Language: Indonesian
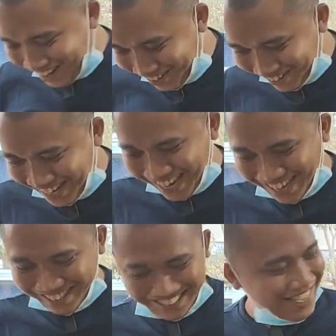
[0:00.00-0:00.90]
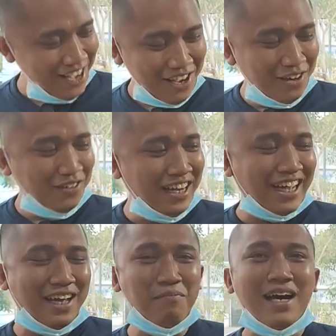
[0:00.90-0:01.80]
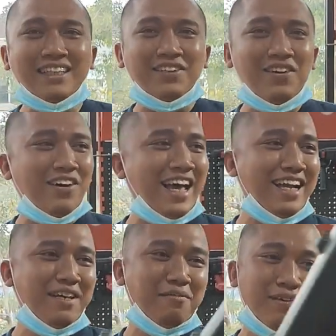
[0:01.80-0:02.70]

bisa lu lihat. Udah kayak basoka